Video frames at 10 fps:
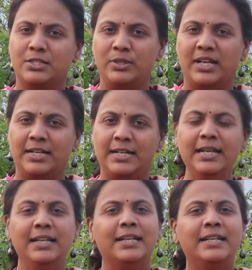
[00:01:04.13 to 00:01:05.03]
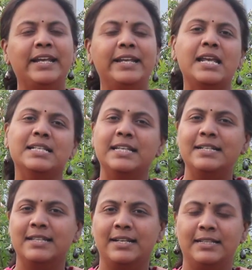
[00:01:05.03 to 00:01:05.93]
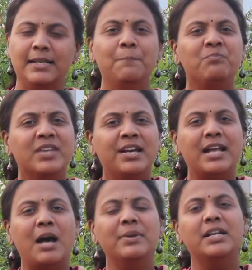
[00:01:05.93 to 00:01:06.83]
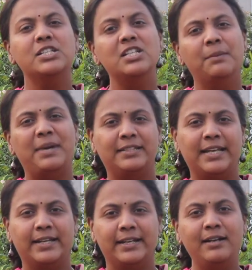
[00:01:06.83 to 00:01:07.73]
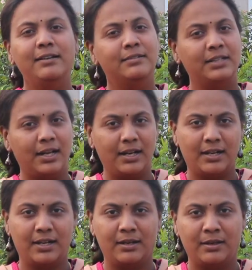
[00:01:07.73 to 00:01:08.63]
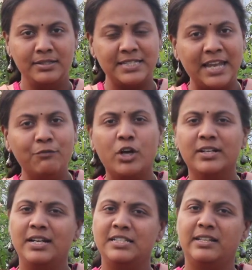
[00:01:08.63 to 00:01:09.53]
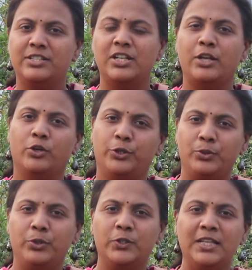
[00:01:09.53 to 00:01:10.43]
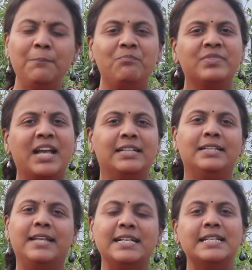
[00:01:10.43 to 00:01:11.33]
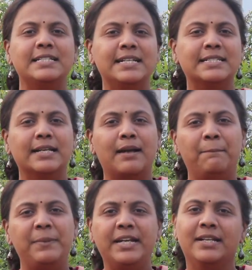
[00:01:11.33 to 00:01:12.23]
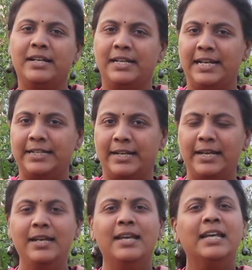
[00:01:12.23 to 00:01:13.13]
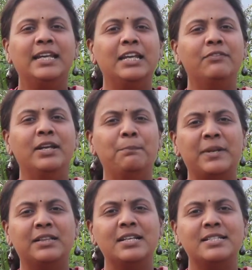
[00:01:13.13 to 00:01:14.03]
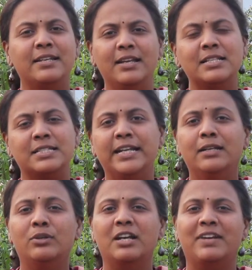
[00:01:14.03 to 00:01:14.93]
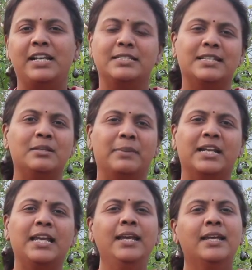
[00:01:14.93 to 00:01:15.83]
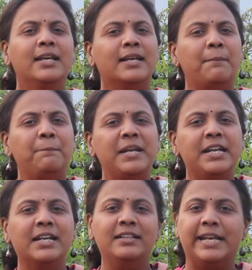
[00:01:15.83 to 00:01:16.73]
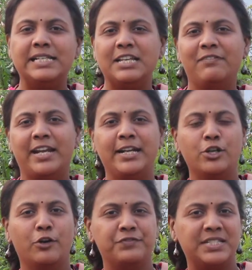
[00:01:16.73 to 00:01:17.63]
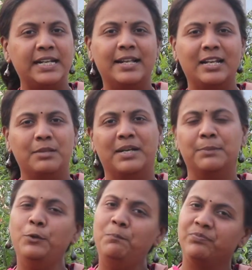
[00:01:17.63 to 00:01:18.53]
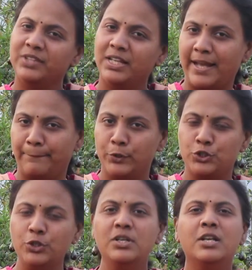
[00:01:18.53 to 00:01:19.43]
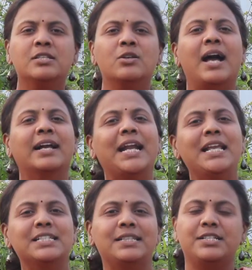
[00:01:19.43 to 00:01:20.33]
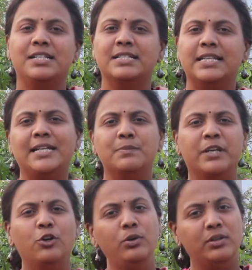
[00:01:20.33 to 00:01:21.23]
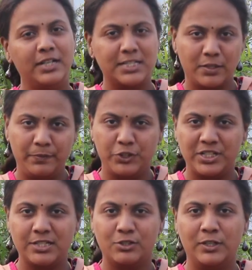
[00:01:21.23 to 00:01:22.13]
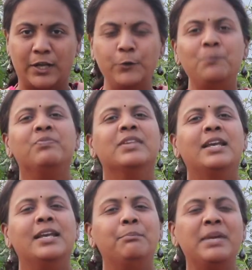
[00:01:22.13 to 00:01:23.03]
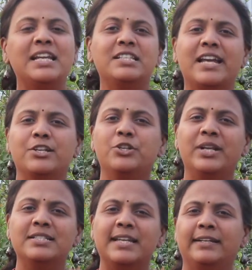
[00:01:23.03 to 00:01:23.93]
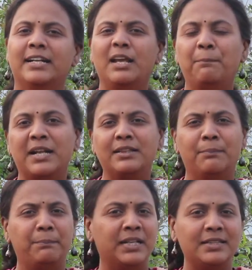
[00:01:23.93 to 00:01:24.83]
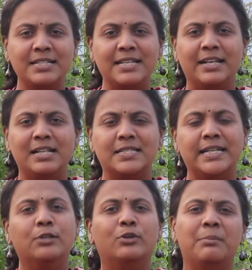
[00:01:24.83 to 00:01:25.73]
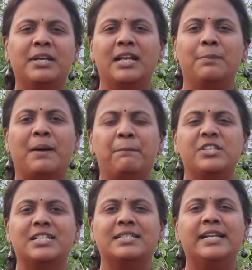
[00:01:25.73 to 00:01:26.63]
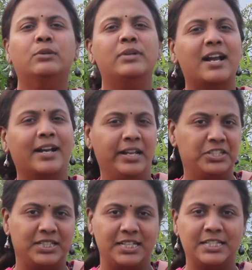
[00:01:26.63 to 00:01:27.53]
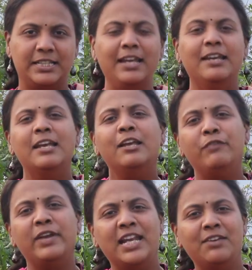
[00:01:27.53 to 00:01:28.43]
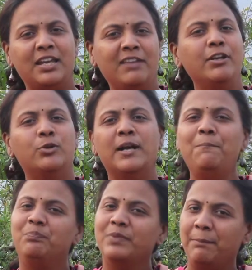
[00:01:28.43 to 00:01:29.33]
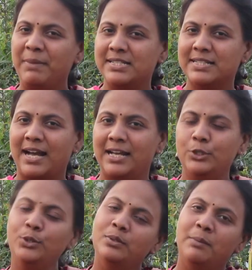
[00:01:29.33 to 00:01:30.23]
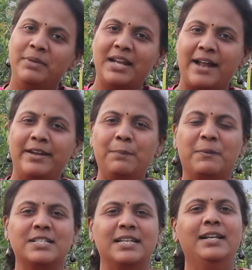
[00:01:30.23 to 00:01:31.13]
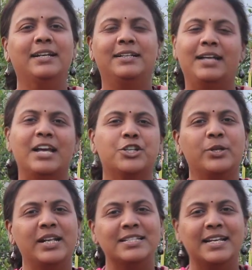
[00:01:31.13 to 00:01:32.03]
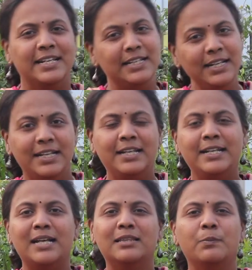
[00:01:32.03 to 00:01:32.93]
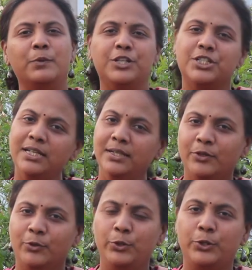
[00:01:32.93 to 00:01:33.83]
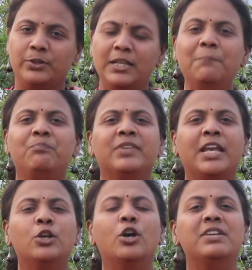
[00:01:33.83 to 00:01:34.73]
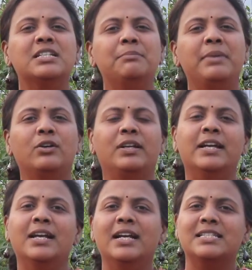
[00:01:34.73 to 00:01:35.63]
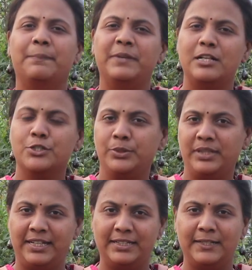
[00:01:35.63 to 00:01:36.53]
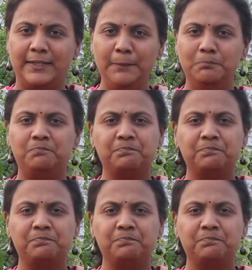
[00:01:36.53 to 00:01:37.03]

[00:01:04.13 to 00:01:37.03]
చేస్తున్నానండి నేను ఈ సీట్స్ అనేది రామకృష్ణ మఠ్ దగ్గర సేవ్ ఆర్గనైజేషన్ అని ఒకటి ఉంటుంది అది దేశీ సీడ్స్కి కంప్లీట్గా రిలేటెడే ఈవెన్ ప్రతి సింగిల్ సీడ్ కూడా వాళ్ళు ఇచ్చేది మనకి కంప్లీట్గా దేశీ వెరైటీ ఆఫ్ సీడ్ అనేది మనము నమ్మొచ్చు సో అక్కడి నుంచి తెచ్చిన సీడ్స్ మీకు డిస్ట్రిబ్యూట్ చేస్తున్నాను మీకు ఇచ్చే అష్యూరెన్స్ ఏంటంటే ప్రతి సింగిల్ సీడ్ కూడా మీకు నేను పంపించే సీడ్ కూడా అక్కడి నుంచి తెచ్చిందే వేరేవేవి కూడా మిక్స్ కాలేదు మీరు హండ్రెడ్ పర్సెంట్ అష్యూరెన్స్ అనేది నా తరపు నుంచి ఉంటుంది ఇంకో విషయం మీకు క్లియర్గా చెప్పదలుచుకుంది ఏంటంటే